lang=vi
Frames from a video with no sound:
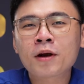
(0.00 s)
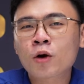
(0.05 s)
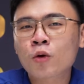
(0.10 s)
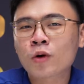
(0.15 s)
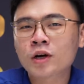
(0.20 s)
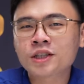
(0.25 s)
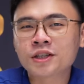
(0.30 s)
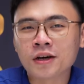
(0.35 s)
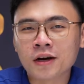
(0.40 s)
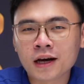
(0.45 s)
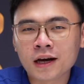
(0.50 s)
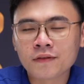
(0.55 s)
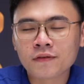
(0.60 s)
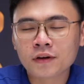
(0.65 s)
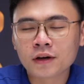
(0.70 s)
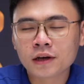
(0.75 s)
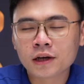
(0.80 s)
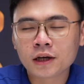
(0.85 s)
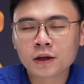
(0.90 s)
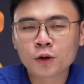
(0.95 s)
đã quay trở lại
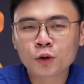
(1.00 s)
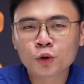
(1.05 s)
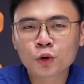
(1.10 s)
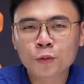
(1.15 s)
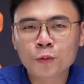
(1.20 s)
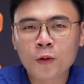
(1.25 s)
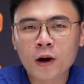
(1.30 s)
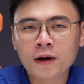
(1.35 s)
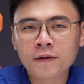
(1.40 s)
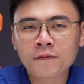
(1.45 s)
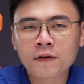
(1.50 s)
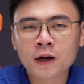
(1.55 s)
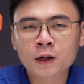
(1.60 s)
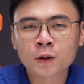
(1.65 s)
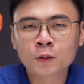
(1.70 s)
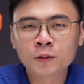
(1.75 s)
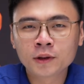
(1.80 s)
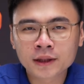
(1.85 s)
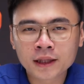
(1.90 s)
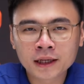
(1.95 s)
với kênh YouTube của An Phát
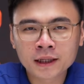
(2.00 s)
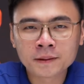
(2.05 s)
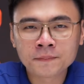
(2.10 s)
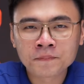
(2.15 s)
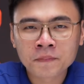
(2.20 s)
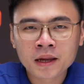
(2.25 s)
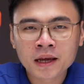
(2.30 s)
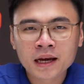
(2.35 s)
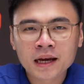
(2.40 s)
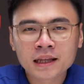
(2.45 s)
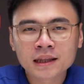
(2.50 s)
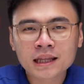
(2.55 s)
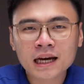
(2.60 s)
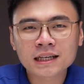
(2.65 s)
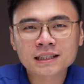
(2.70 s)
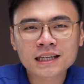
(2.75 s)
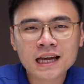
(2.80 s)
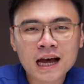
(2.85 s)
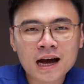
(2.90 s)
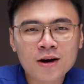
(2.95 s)
Computer.
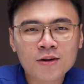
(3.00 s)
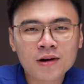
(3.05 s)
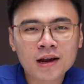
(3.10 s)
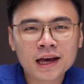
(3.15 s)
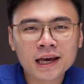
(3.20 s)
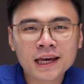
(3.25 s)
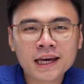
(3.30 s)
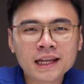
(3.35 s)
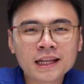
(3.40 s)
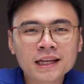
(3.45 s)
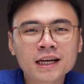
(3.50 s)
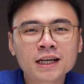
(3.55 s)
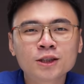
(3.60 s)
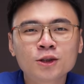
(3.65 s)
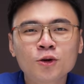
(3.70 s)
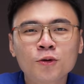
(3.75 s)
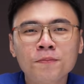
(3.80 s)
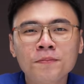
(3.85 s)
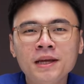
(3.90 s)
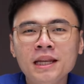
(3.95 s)
Tại sao lại ít người
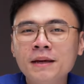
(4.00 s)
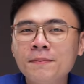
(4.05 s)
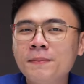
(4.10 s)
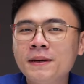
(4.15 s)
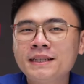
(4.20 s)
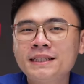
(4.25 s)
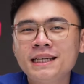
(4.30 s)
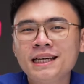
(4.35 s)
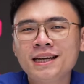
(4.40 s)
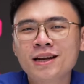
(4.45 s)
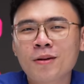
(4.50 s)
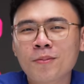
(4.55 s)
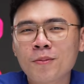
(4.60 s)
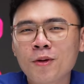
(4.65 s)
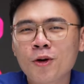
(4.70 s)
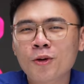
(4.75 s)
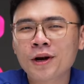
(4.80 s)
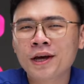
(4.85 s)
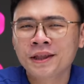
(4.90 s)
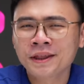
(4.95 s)
dùng mini pê xê đồng
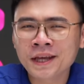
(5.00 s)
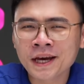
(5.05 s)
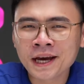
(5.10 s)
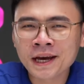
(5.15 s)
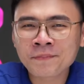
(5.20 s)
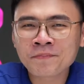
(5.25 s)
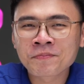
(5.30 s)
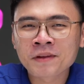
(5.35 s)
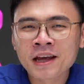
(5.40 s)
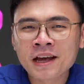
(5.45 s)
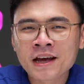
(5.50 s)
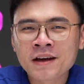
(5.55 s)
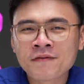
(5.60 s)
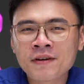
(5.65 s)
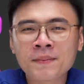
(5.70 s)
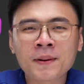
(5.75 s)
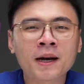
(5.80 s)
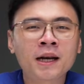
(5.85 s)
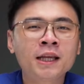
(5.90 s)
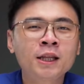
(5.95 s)
bộ đến thế?
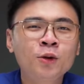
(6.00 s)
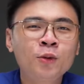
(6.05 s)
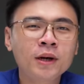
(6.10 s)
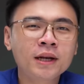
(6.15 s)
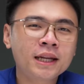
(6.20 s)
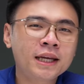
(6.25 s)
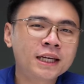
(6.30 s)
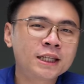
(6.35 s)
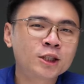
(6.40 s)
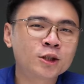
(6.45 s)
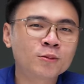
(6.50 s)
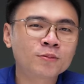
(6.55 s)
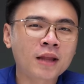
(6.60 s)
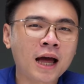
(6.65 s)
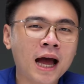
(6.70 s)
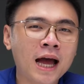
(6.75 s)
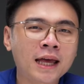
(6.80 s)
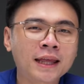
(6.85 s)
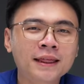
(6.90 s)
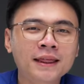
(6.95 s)
Về mặt lý thuyết đi, chúng
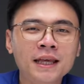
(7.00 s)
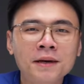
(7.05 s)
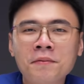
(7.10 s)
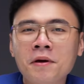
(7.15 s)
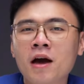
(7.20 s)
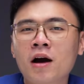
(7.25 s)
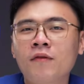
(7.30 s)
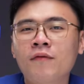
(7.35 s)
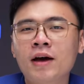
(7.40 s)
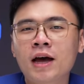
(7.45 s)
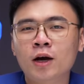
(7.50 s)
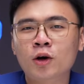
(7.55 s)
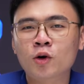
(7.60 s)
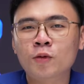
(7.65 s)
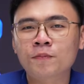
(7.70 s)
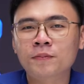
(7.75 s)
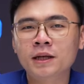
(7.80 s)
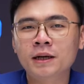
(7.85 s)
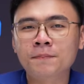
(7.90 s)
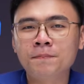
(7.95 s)
ta hãy tìm hiểu về
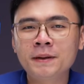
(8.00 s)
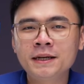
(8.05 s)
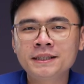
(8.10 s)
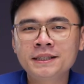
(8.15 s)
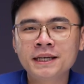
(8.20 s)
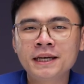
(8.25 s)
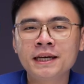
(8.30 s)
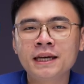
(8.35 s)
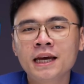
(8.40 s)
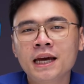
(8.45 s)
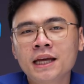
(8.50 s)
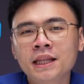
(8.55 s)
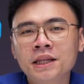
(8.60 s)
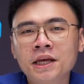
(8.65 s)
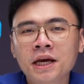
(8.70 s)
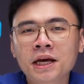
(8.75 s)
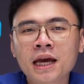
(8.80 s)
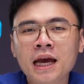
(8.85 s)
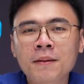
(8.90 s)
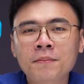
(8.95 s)
cụm từ pê xê
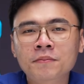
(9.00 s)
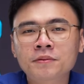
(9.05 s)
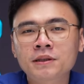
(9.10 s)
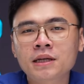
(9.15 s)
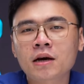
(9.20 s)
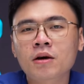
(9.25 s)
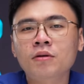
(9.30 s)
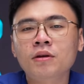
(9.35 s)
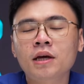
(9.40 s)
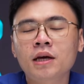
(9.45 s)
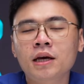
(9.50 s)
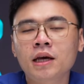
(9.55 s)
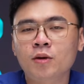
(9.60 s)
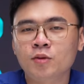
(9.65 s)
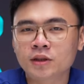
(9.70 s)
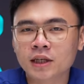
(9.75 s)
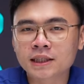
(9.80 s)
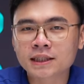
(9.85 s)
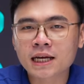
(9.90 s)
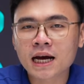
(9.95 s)
thì anh em sẽ có thể hiểu
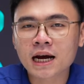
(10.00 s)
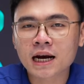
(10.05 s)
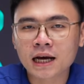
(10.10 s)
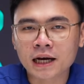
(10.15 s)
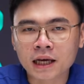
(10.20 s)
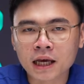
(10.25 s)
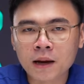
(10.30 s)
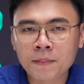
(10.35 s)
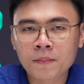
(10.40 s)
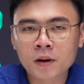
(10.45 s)
chính xác là nghĩa